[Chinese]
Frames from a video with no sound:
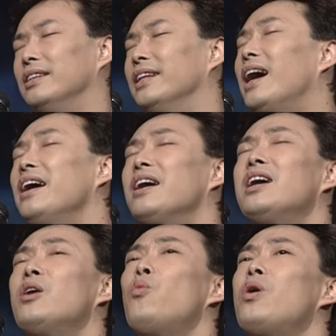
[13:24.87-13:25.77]
奈
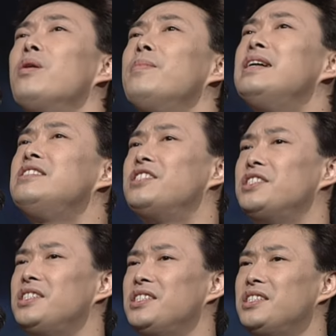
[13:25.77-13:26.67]
何我们
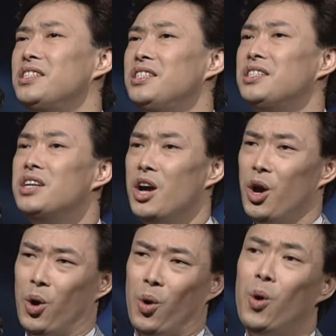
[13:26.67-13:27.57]
是
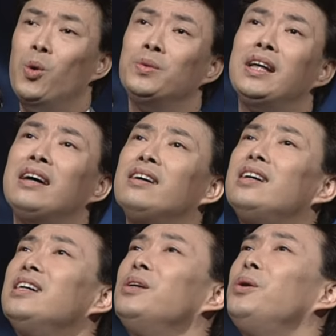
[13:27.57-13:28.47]
红男
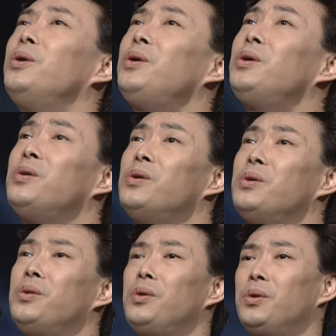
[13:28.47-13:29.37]
和绿
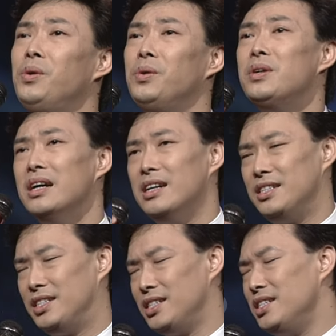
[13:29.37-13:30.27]
女，
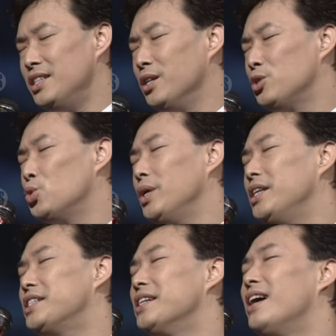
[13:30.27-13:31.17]
只能随
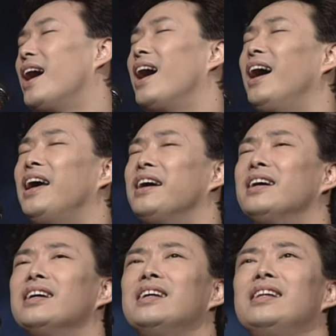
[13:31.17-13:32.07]
着爱
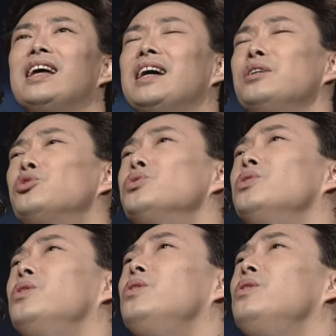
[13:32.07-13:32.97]
恨来
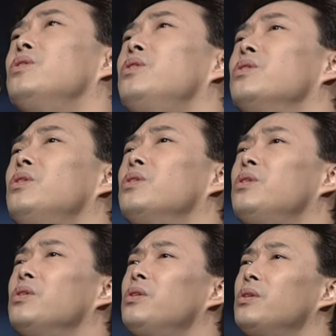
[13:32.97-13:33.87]

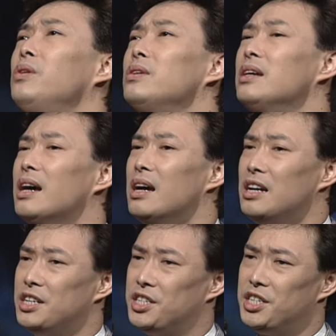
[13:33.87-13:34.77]
去。
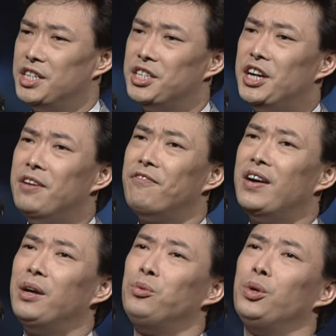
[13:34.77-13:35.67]
是谁
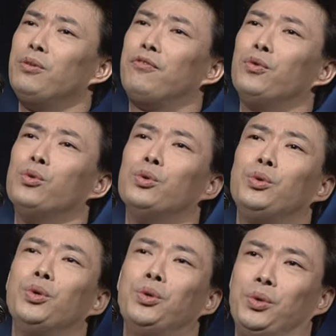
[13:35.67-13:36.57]
翻云覆
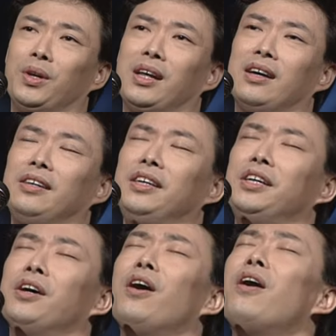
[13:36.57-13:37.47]
雨了
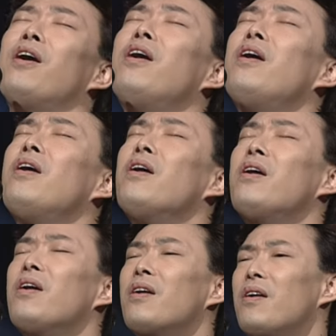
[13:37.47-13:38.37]
以
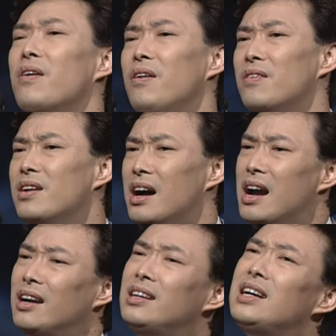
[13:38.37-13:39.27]
后，
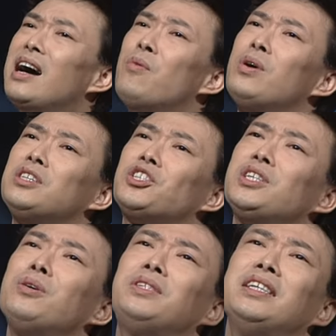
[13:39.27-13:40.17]
让我
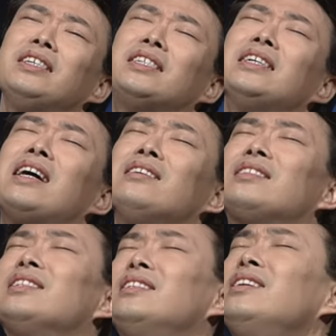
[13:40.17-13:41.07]
受尽相
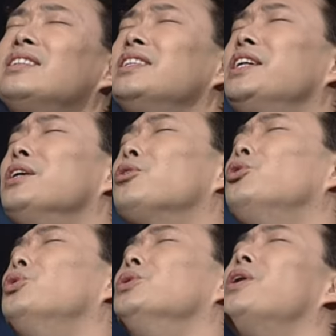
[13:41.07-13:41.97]
思的
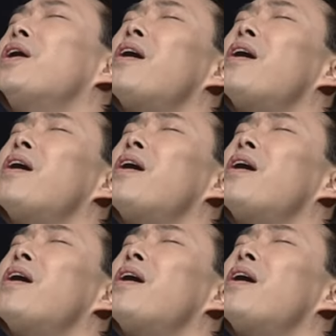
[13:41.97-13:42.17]
苦痛，